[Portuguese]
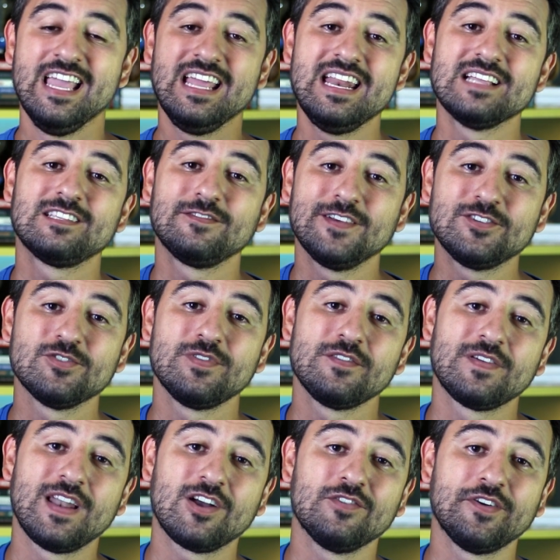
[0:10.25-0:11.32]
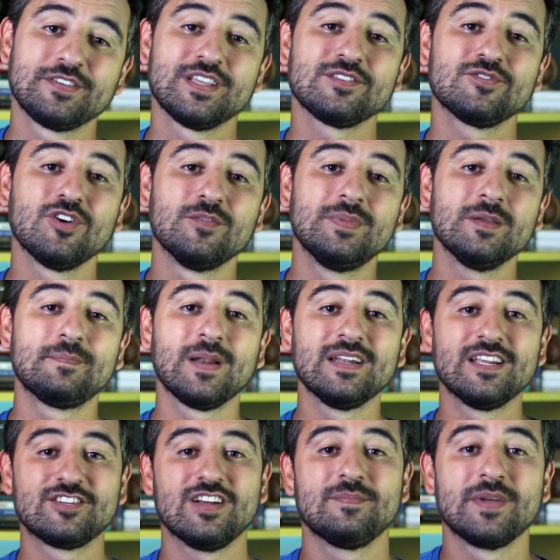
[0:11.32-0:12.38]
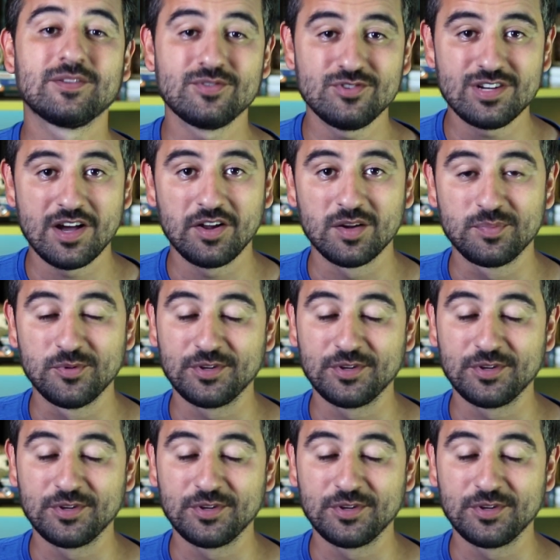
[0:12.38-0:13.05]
e nesse vídeo eu vim falar com você sobre planejamento de aula,